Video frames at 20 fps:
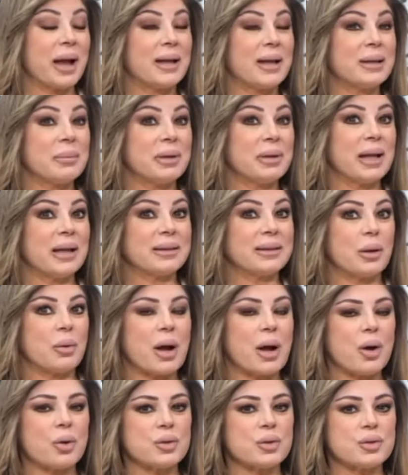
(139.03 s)
بيعاني, من
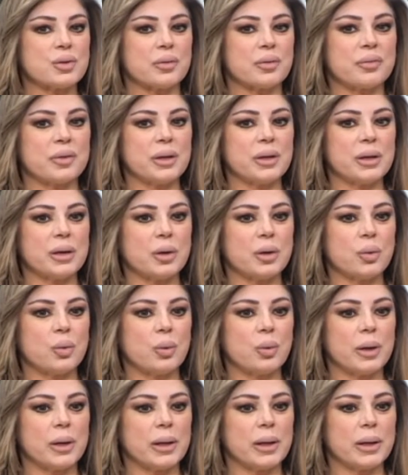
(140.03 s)
التوحد صوفي
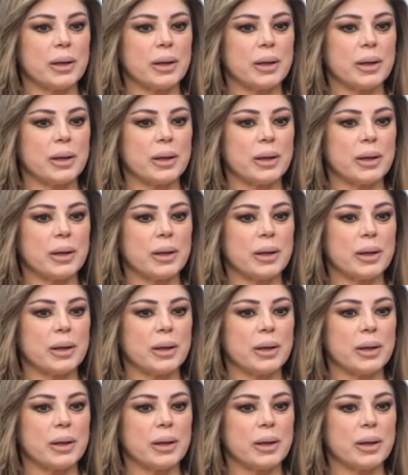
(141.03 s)
هو